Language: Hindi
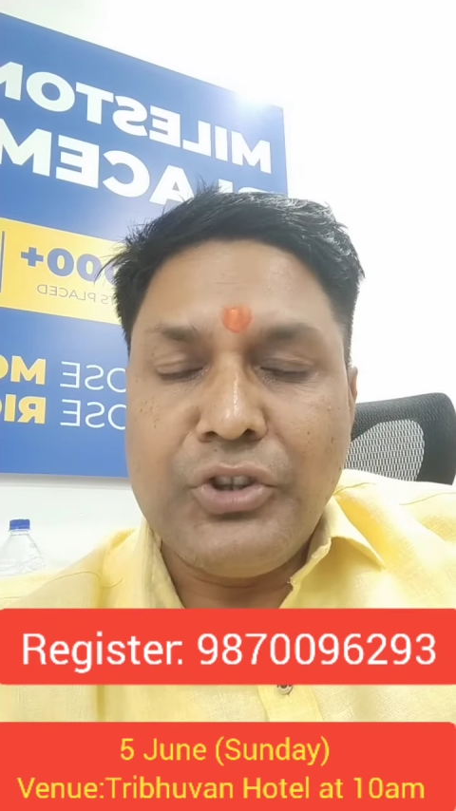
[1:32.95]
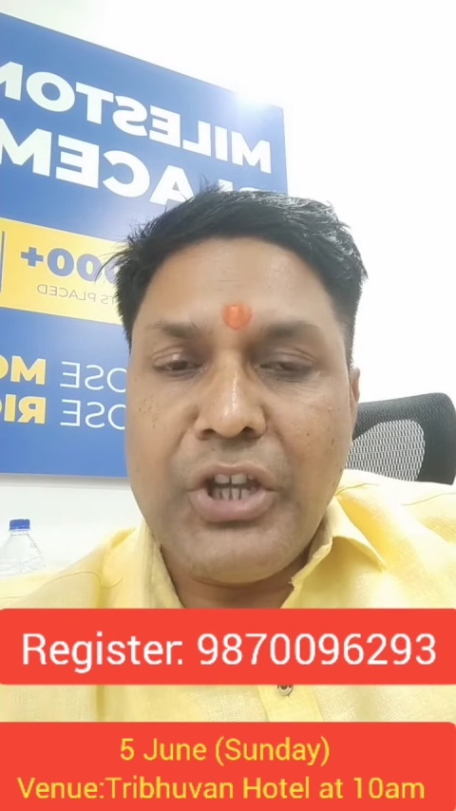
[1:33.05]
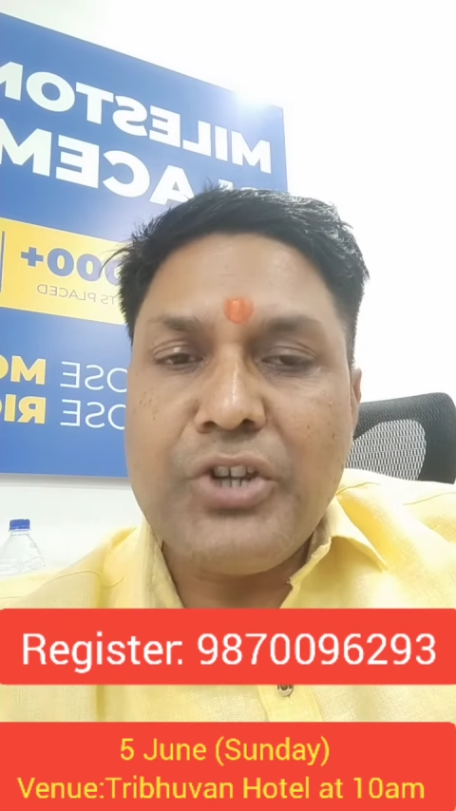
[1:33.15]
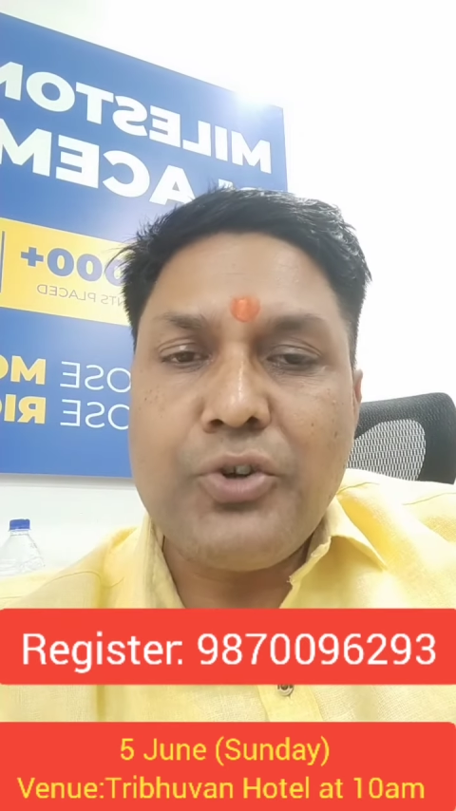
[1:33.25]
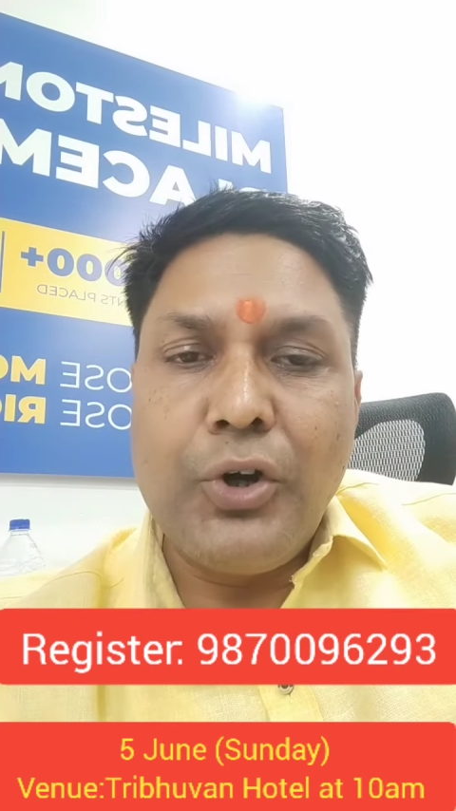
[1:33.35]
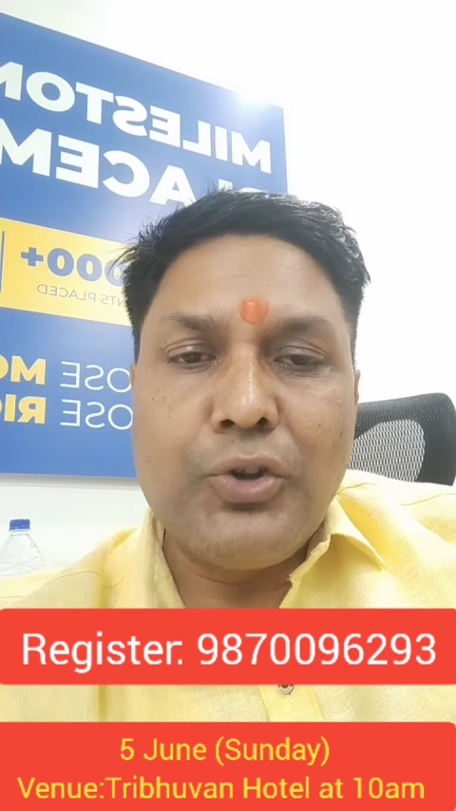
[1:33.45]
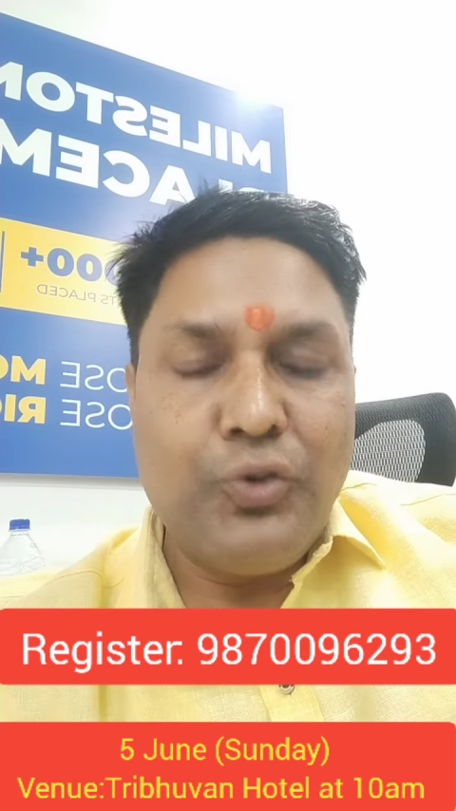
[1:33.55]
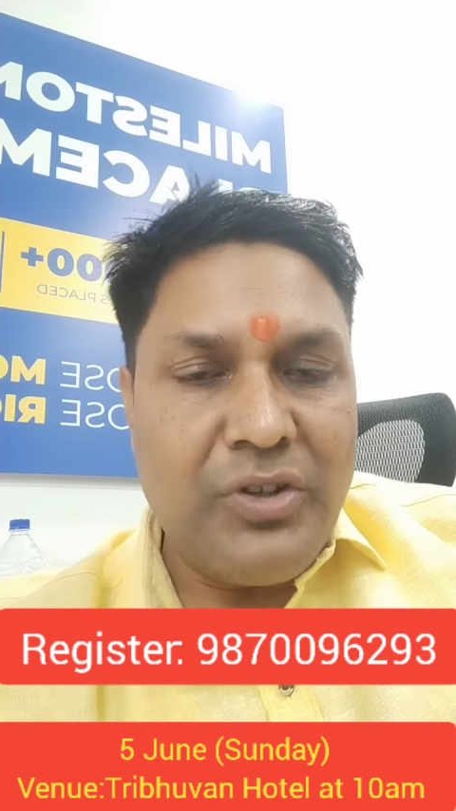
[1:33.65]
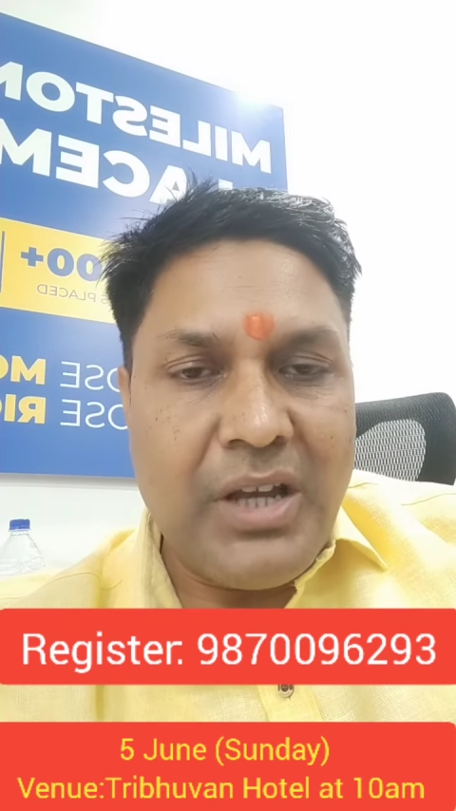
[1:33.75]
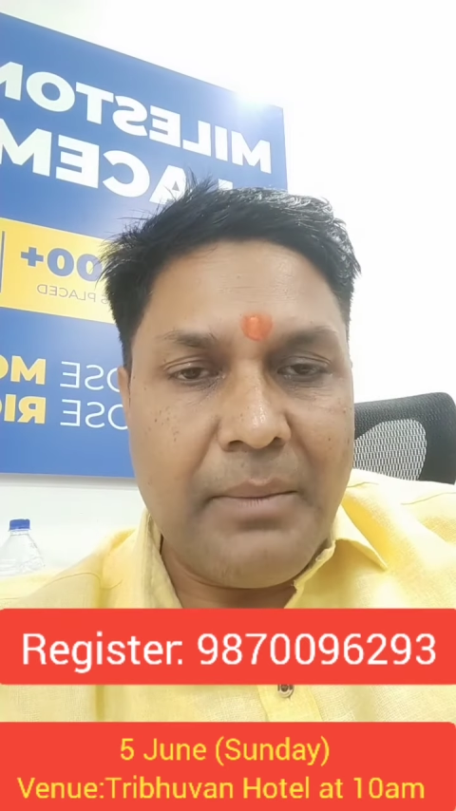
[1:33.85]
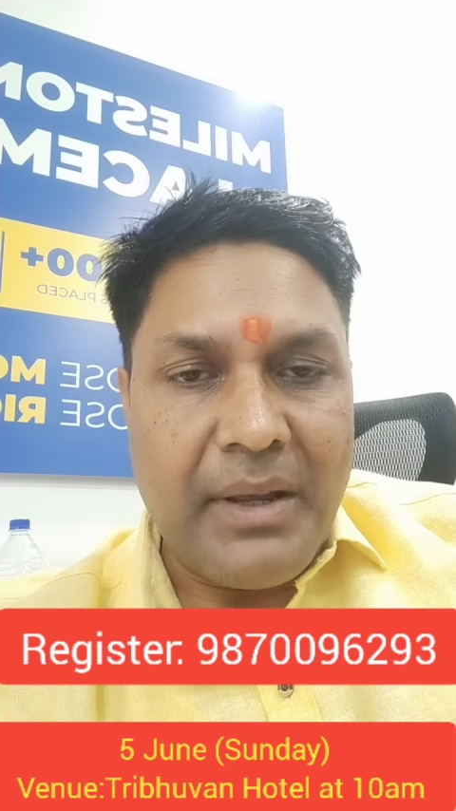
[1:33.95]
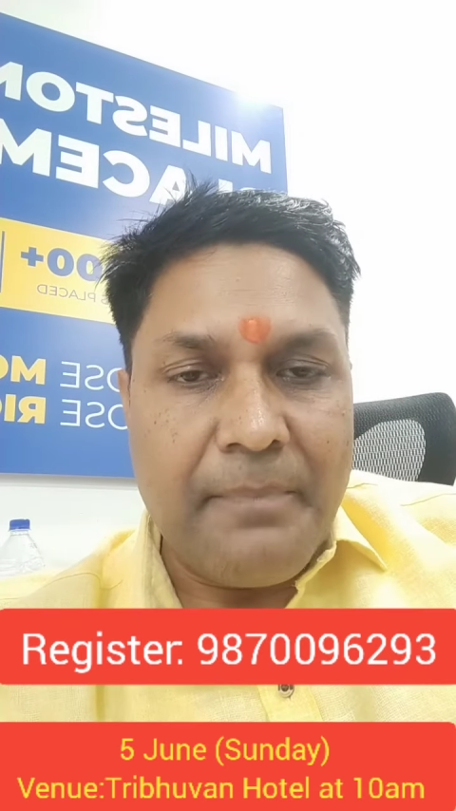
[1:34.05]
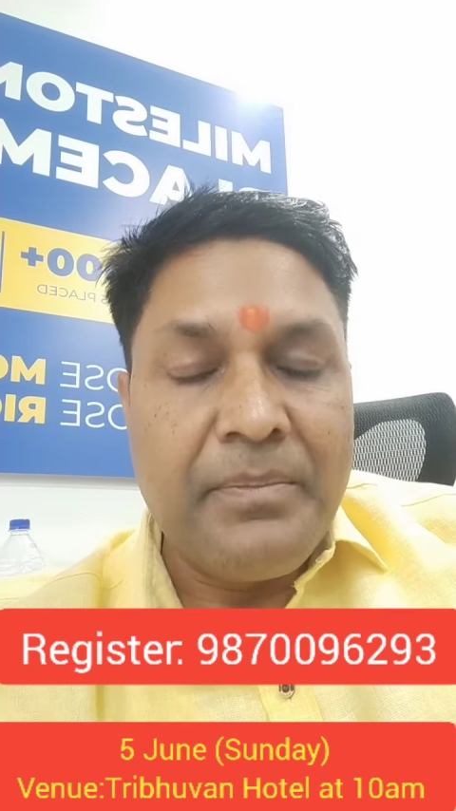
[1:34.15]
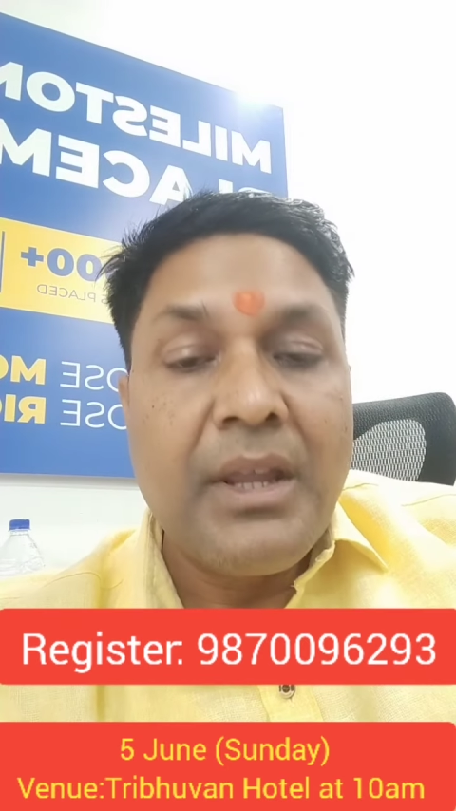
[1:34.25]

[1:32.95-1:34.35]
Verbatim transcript: देश और दुनिया में